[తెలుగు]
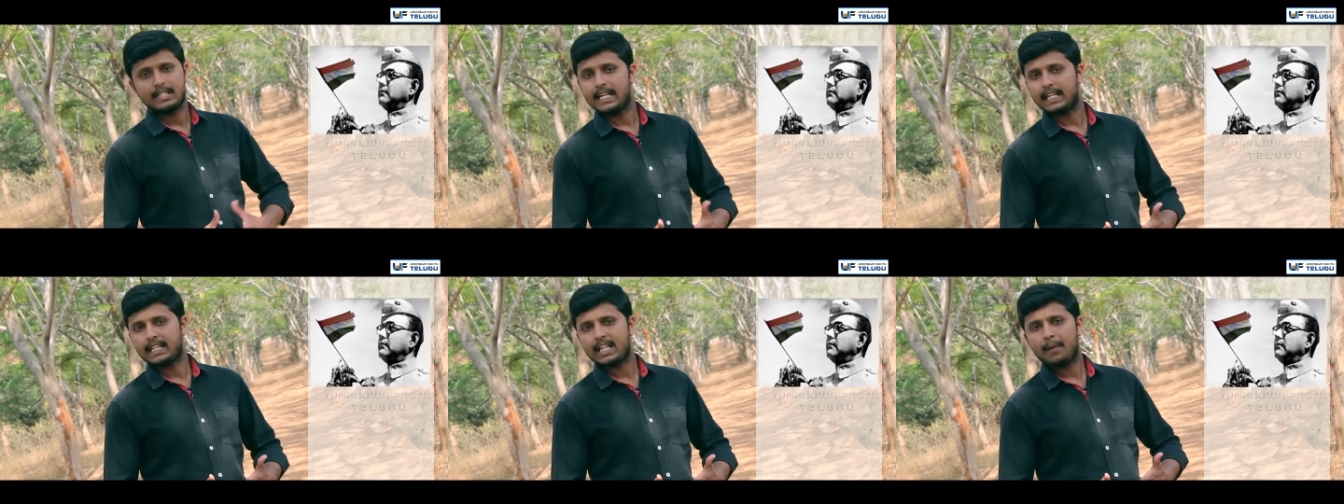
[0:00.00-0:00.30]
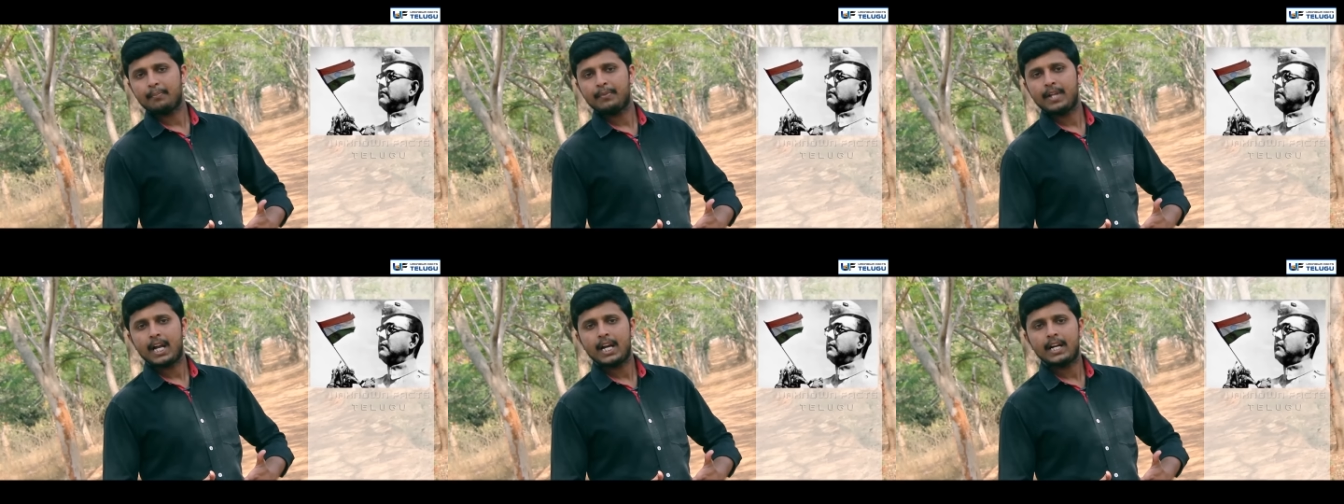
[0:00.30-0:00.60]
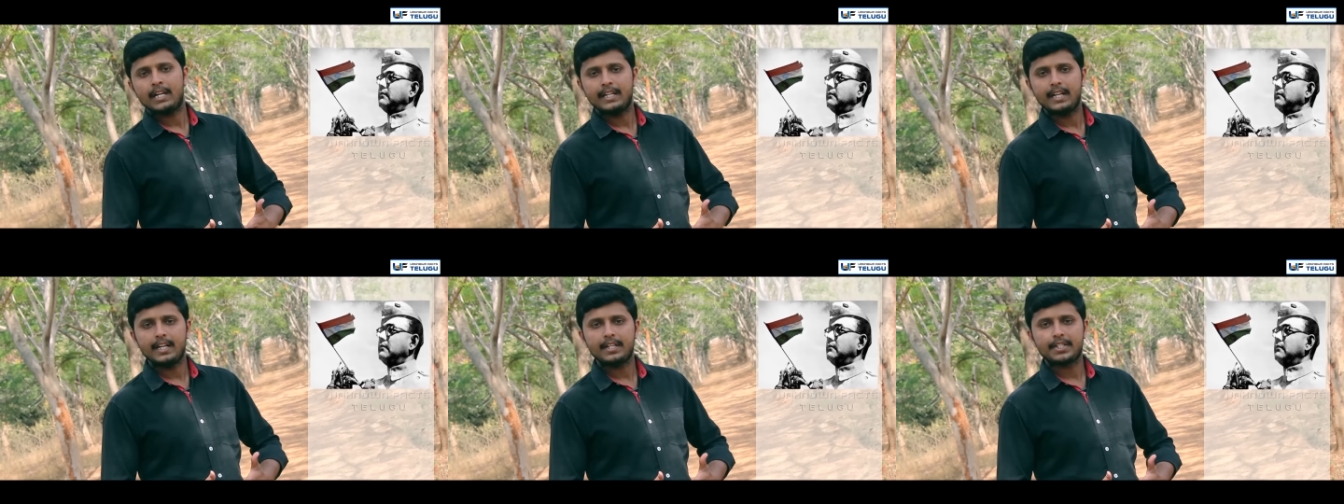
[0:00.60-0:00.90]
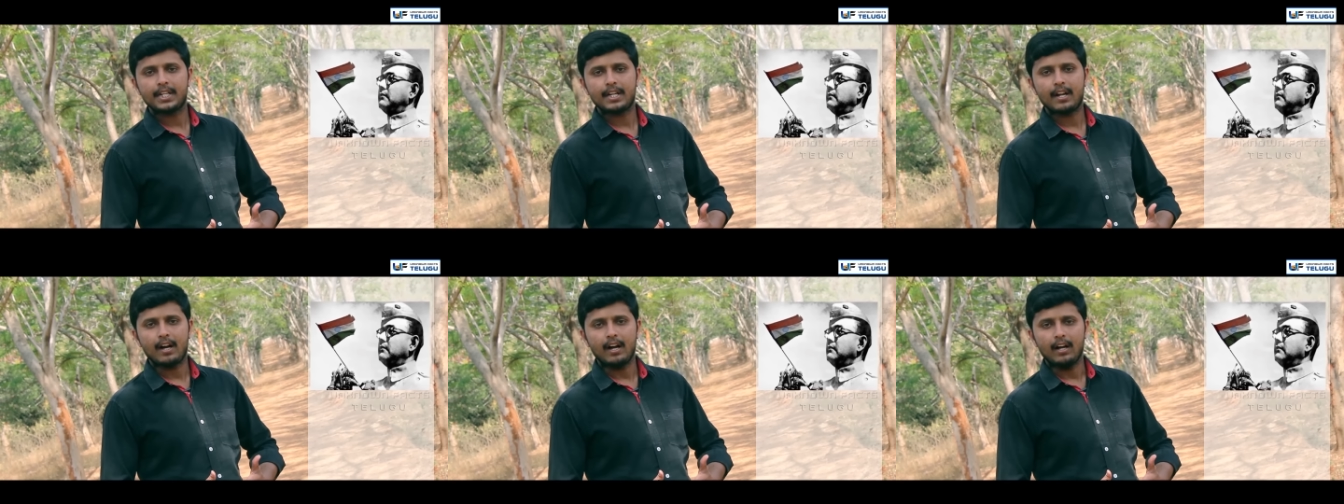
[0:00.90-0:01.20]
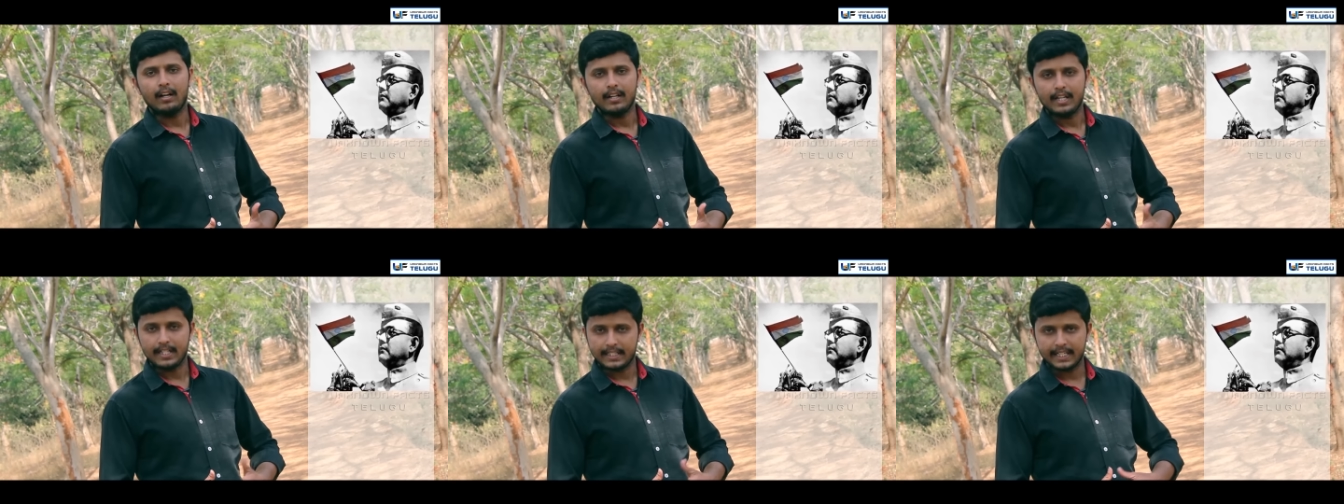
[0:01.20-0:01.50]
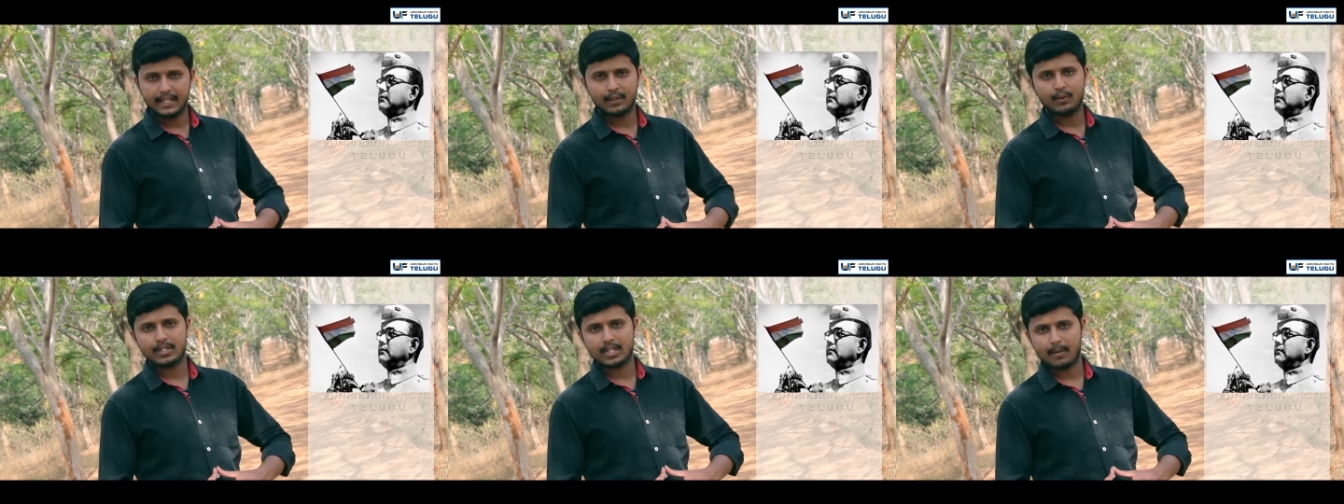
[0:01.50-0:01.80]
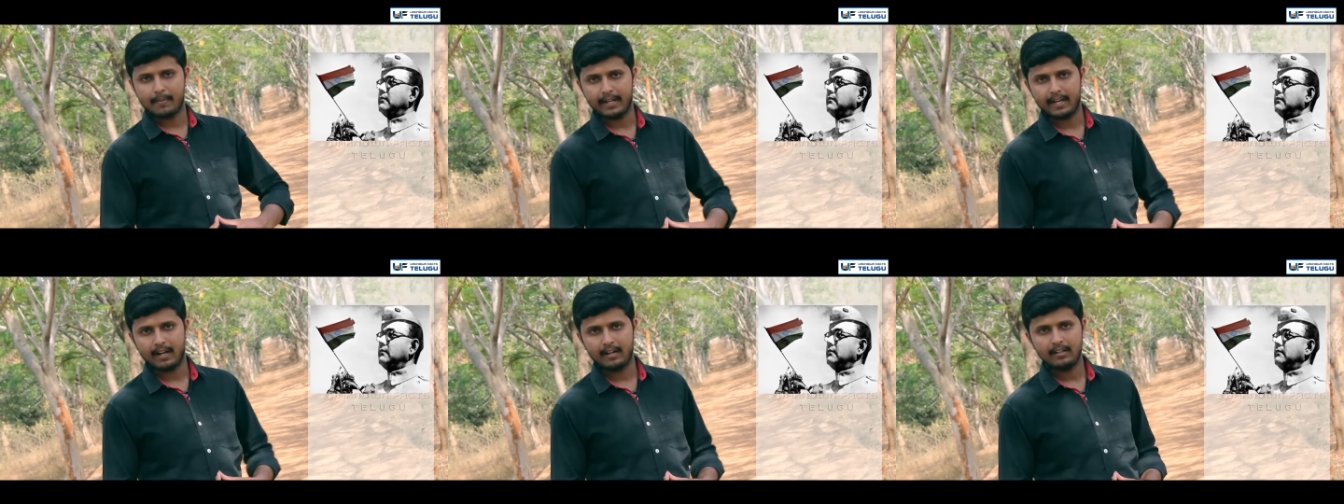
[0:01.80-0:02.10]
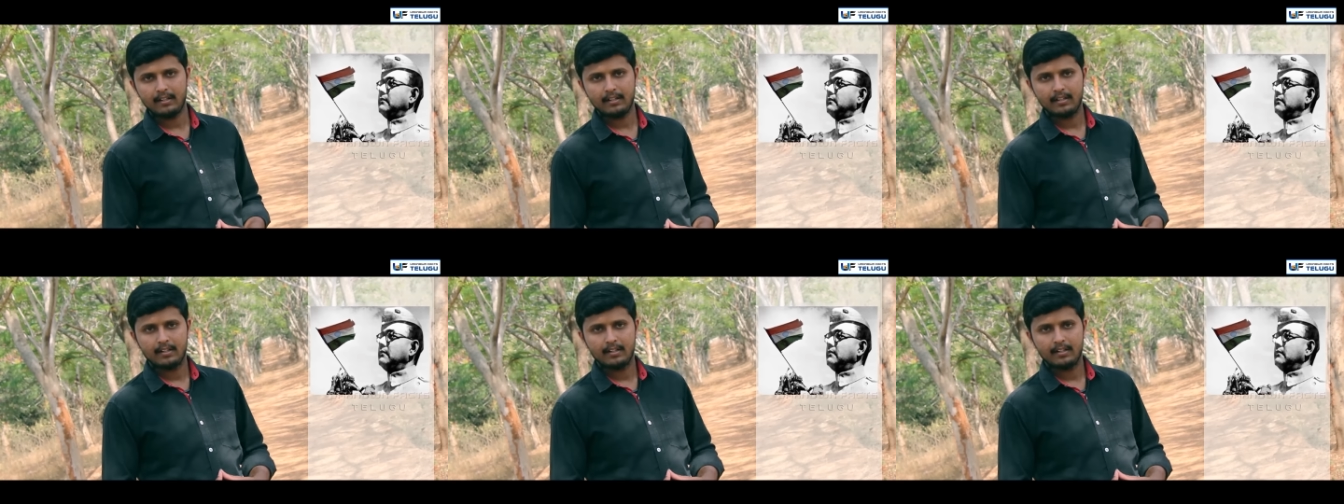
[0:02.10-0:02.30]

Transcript: శతాబ్దాల నిరీక్షణ ఇతడి కోసమేనా